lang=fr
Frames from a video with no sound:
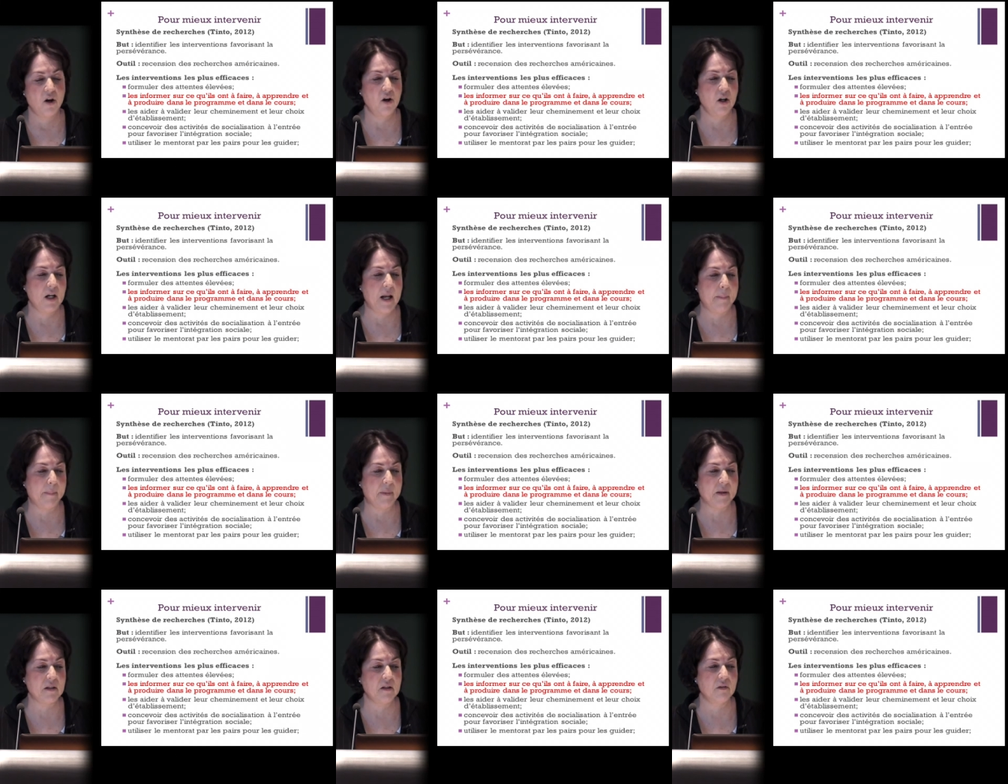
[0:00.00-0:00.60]

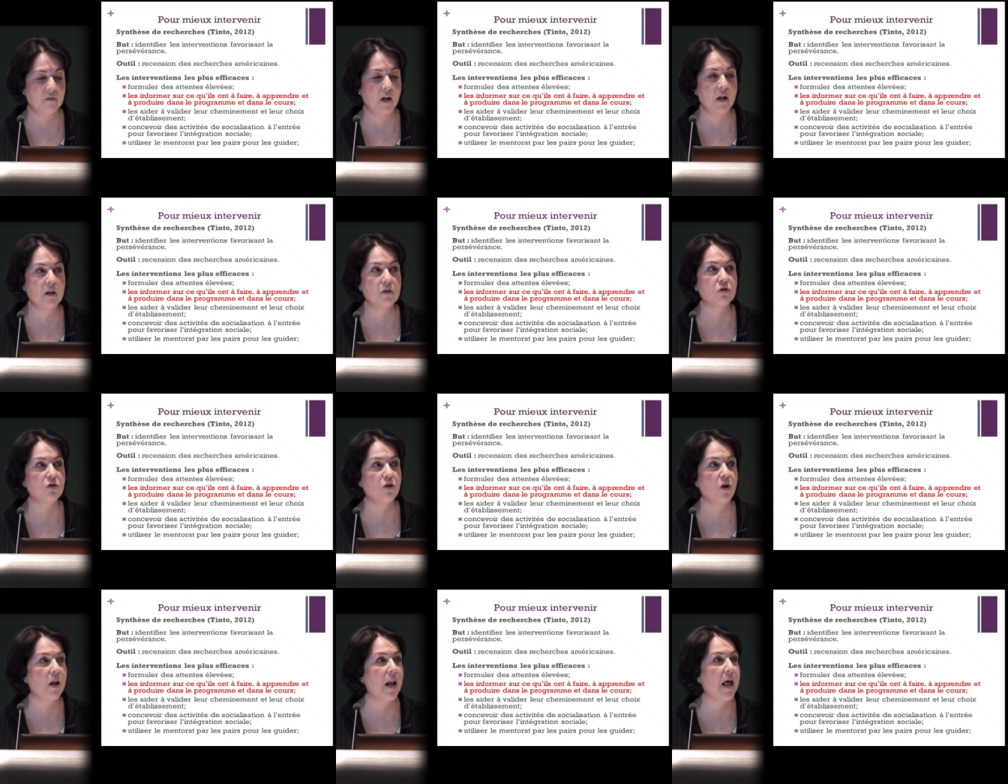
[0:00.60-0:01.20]
la
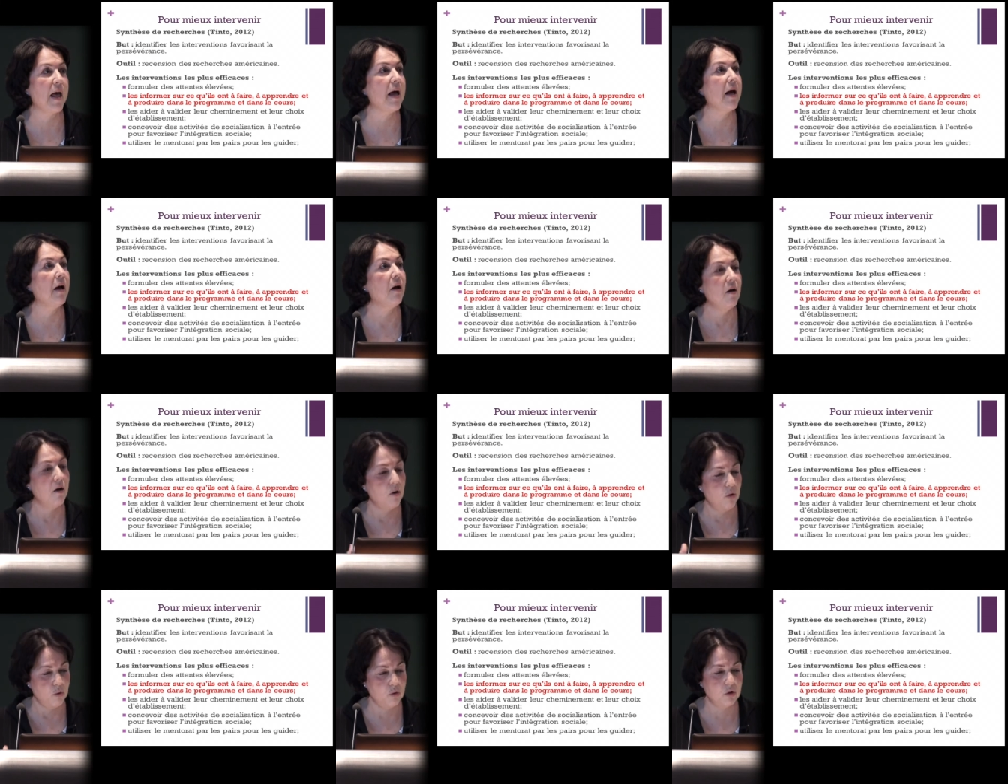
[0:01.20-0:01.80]
persévérance scolaire
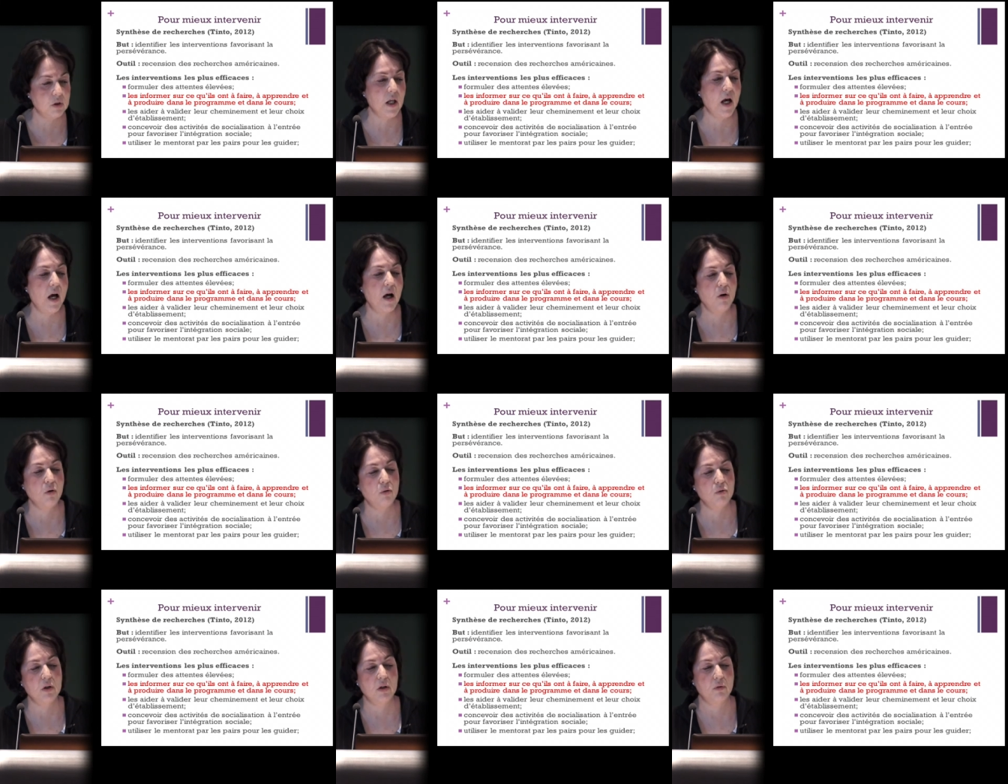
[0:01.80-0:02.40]

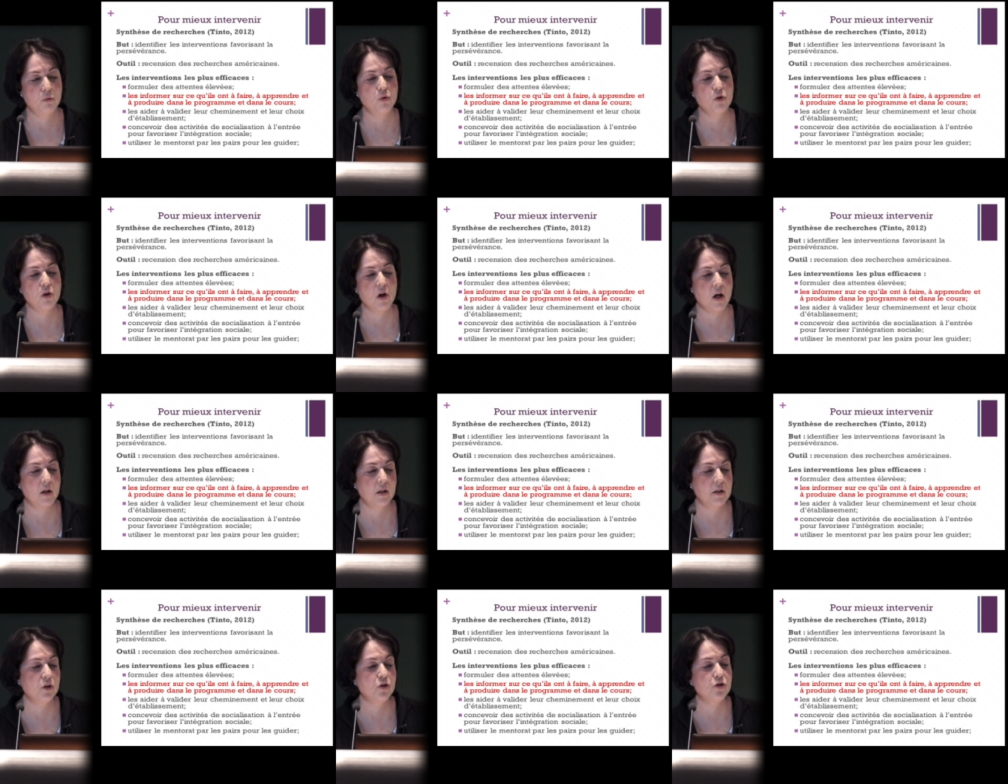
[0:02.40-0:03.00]
autant au niveau
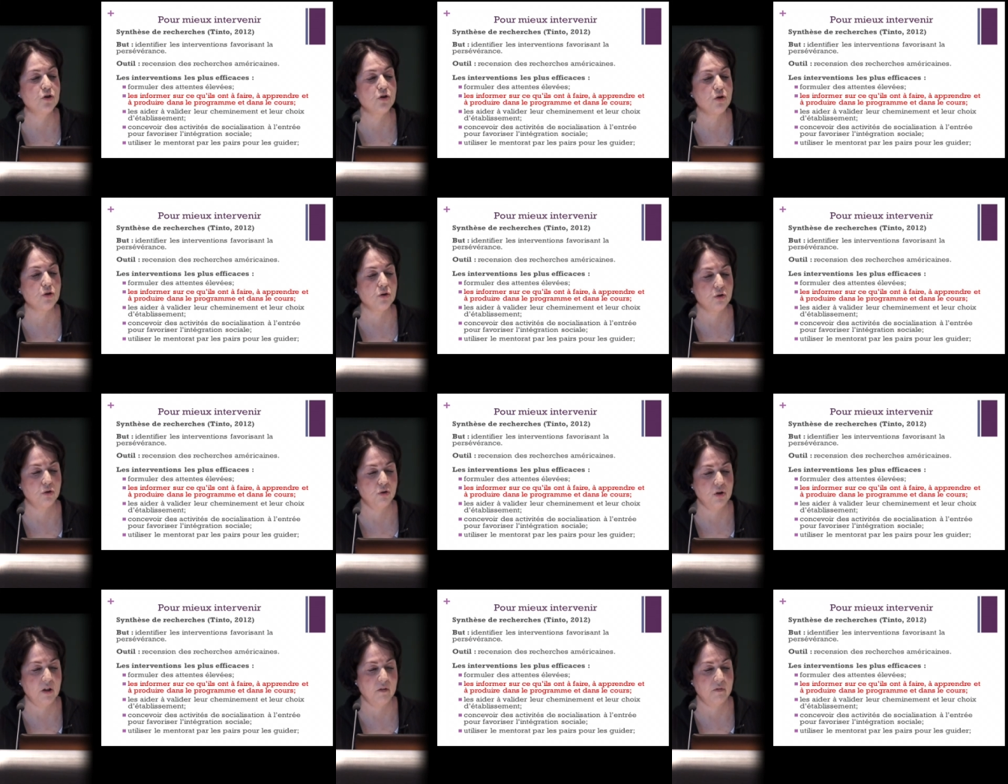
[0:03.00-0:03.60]
collège
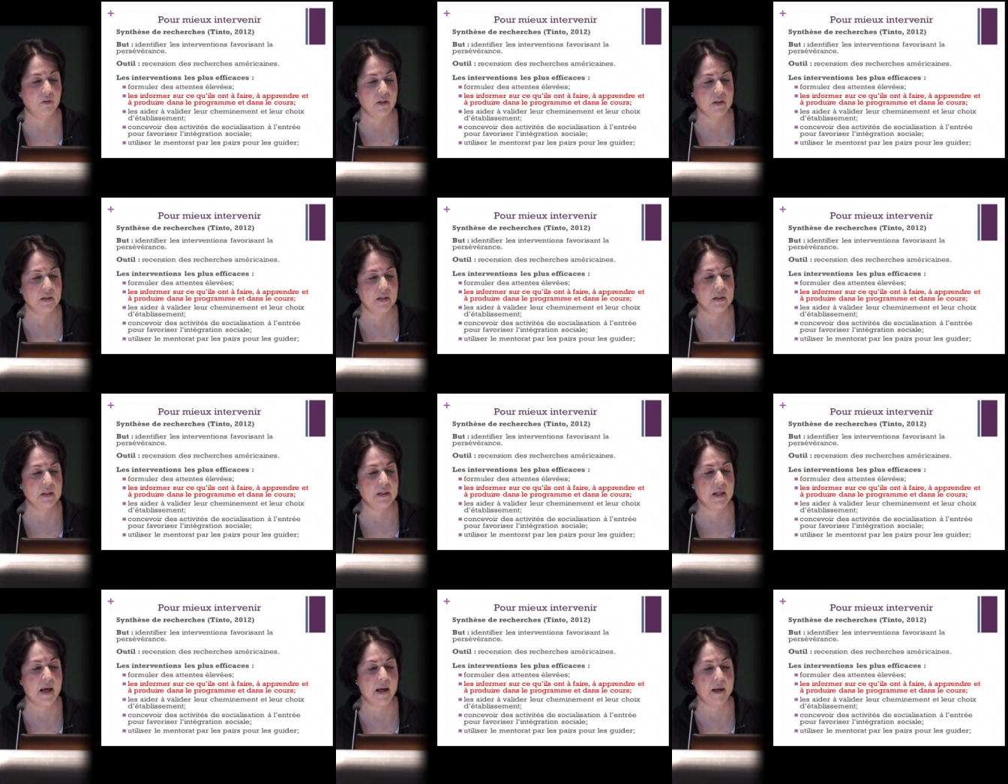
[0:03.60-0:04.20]

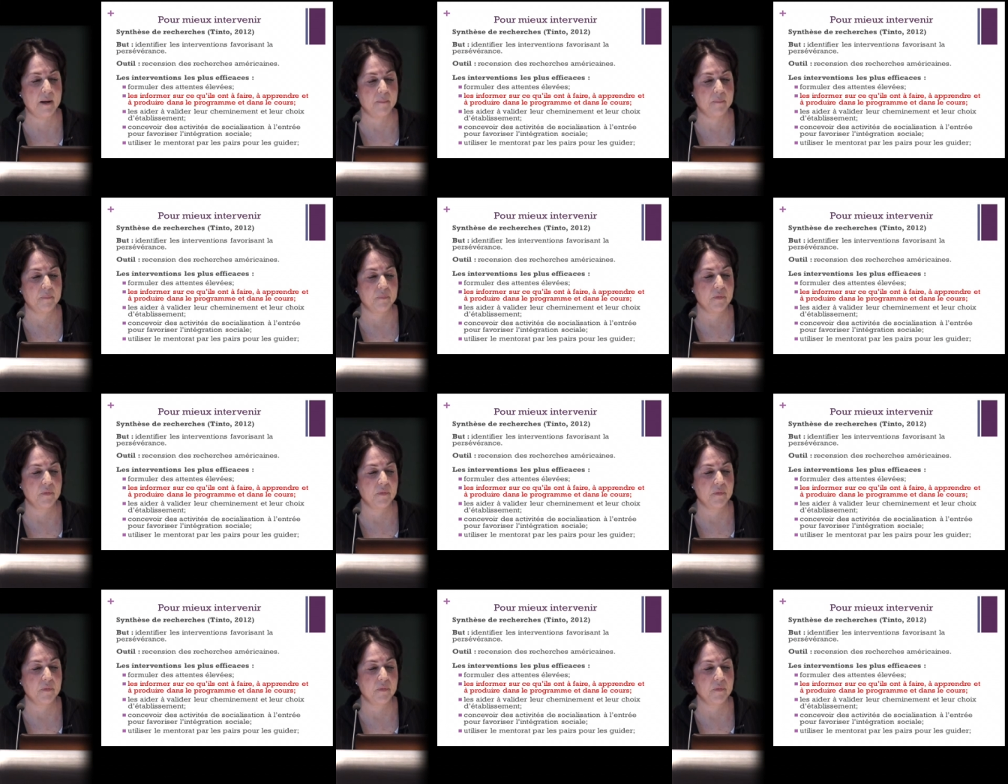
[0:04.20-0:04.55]
qu'universitaire.